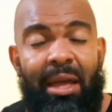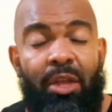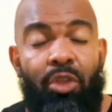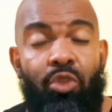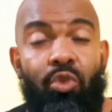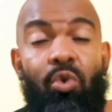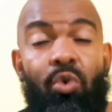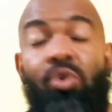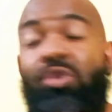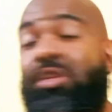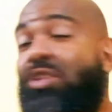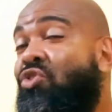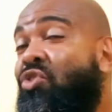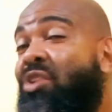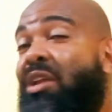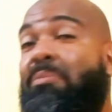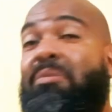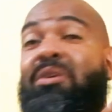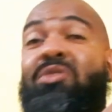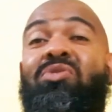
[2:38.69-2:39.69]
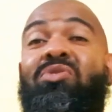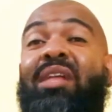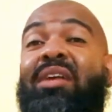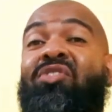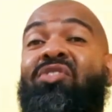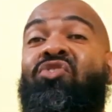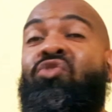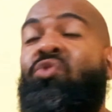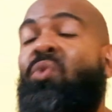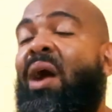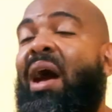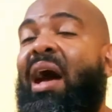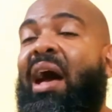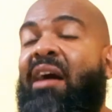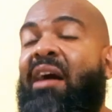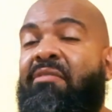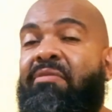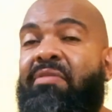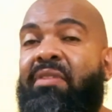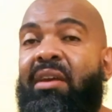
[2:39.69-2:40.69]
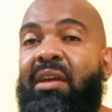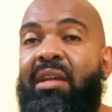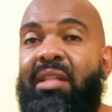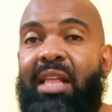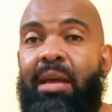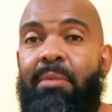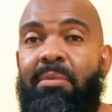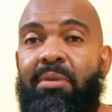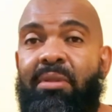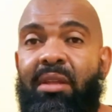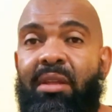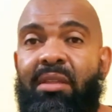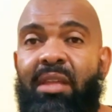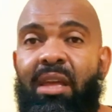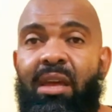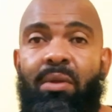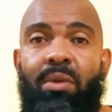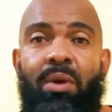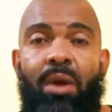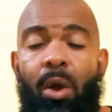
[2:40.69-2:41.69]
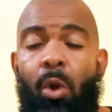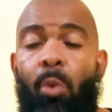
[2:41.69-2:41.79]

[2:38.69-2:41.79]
no congestionamento da sua ave, tá me entendendo?